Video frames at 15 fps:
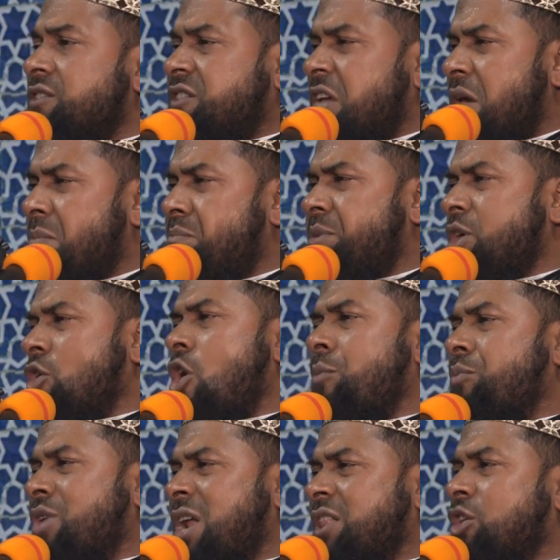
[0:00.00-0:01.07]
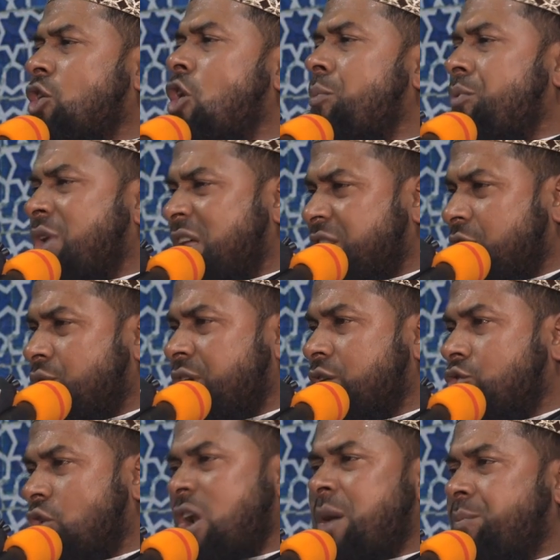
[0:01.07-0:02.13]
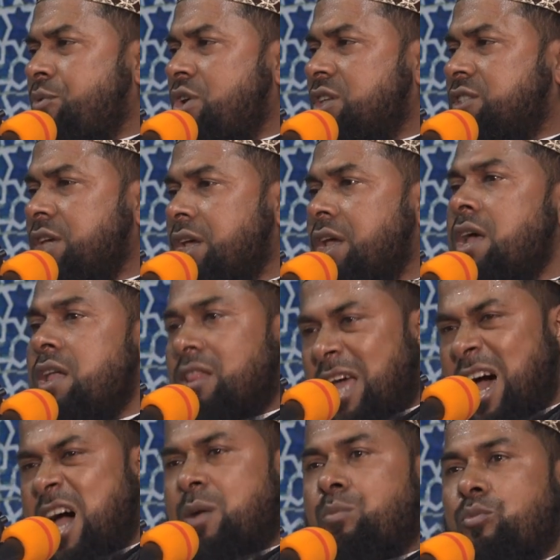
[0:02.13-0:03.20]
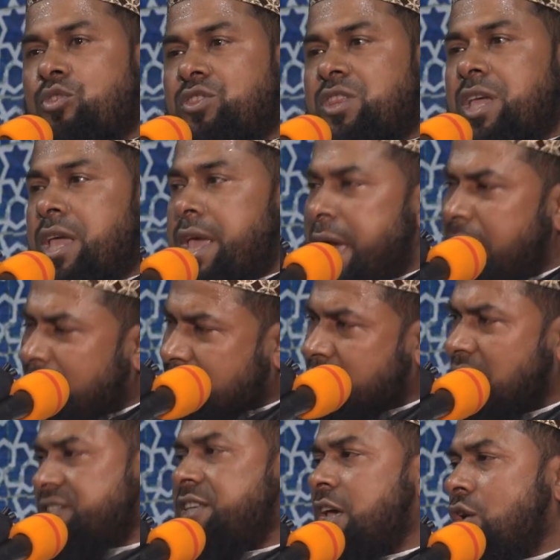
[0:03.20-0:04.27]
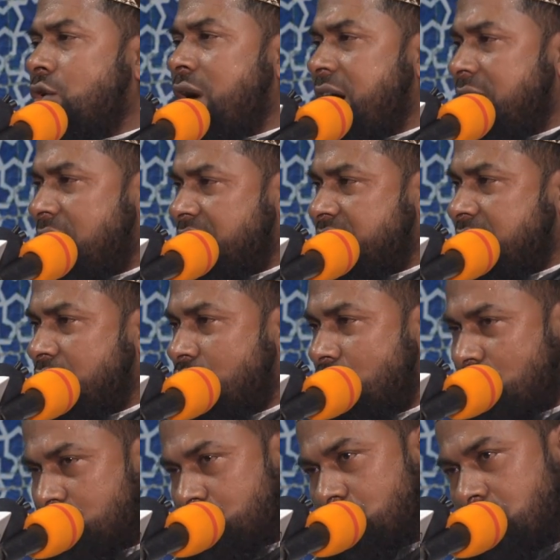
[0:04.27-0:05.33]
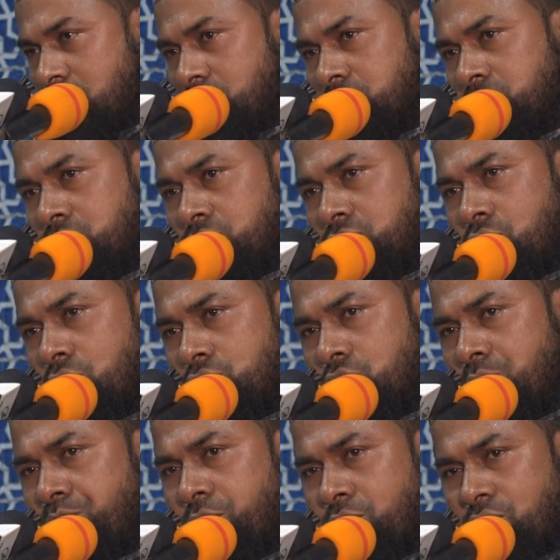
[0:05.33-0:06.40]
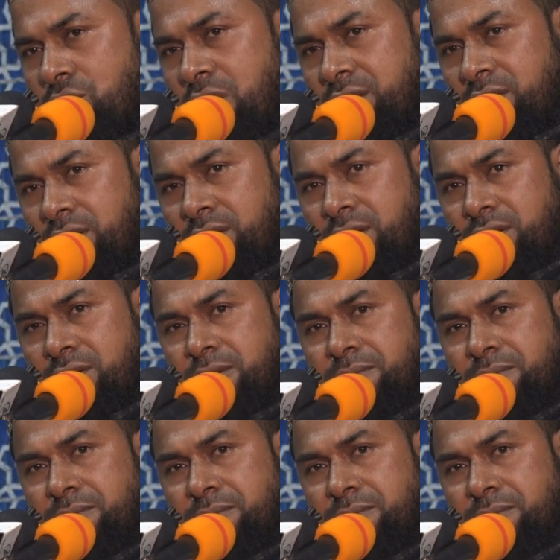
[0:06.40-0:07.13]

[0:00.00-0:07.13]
জেমবির অপরাধে অপরাধী হয়ে ধরা পড়েছে তার মধ্যে একটা ছেলে আহলাদিস আন্দোলনের সঙ্গে কোনো সম্পর্ক নাই তাদের